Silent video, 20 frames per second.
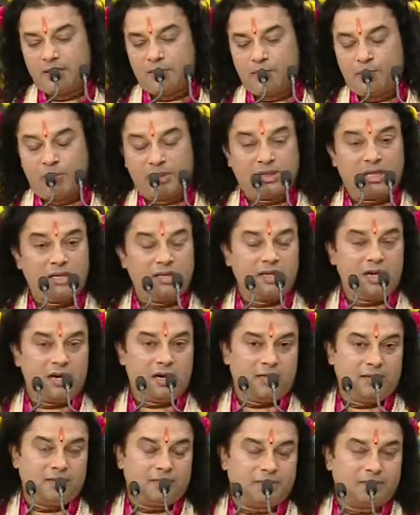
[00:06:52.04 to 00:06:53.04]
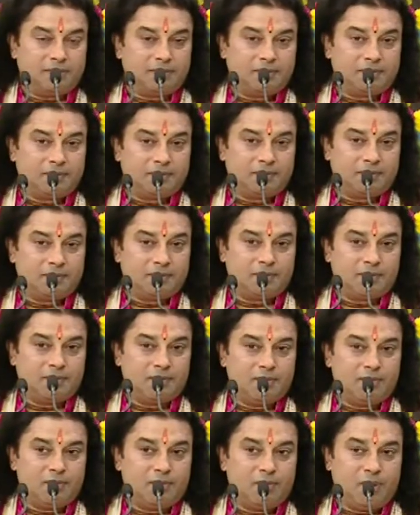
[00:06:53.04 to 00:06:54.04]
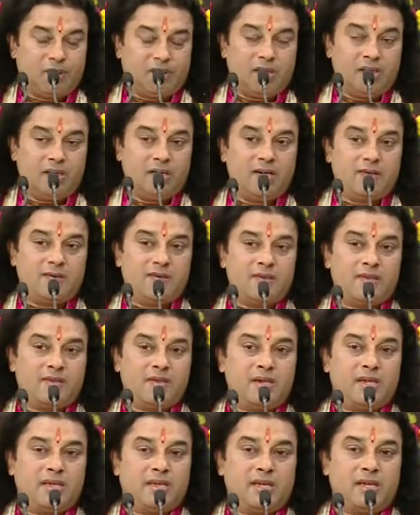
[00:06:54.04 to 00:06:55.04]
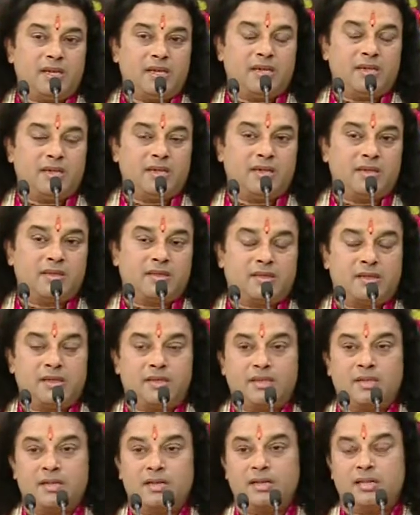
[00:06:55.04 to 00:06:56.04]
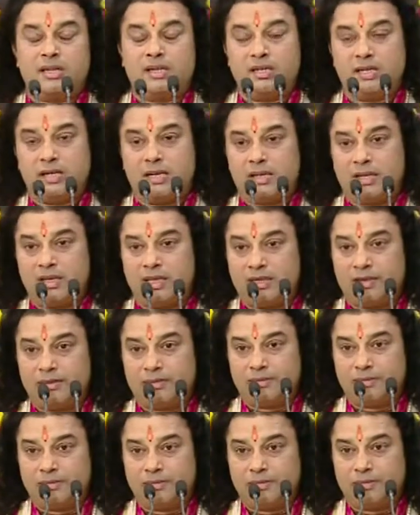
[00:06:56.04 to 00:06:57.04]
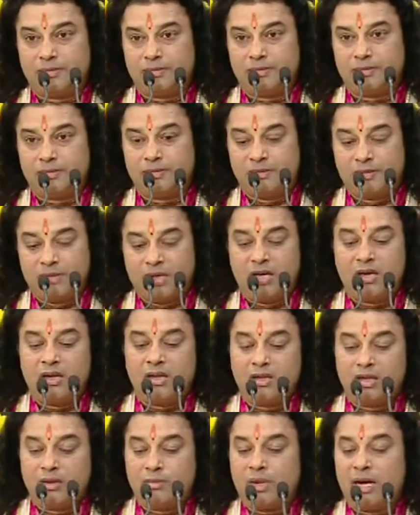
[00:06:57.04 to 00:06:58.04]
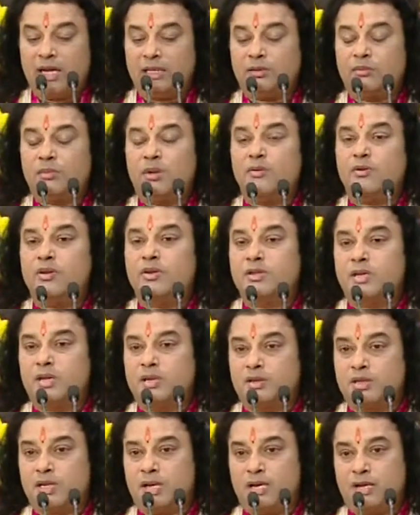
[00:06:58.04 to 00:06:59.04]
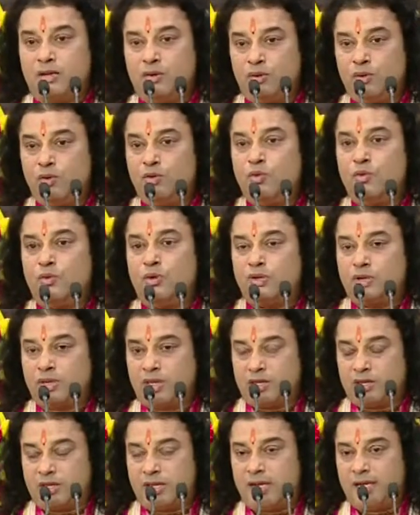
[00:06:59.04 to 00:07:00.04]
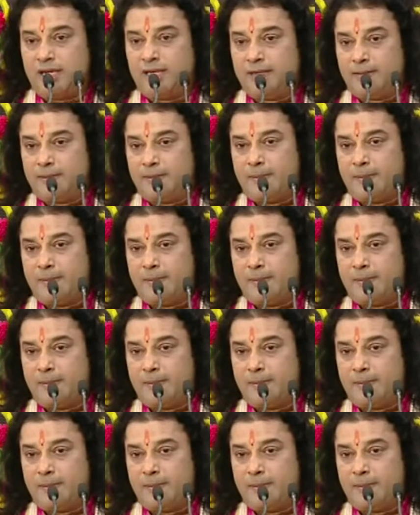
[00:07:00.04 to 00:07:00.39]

पतंगा पतंगे से सीखना है कि स्त्री संग नहीं करना यह महात्माओं की चर्चा है गुरुओं की चर्चा है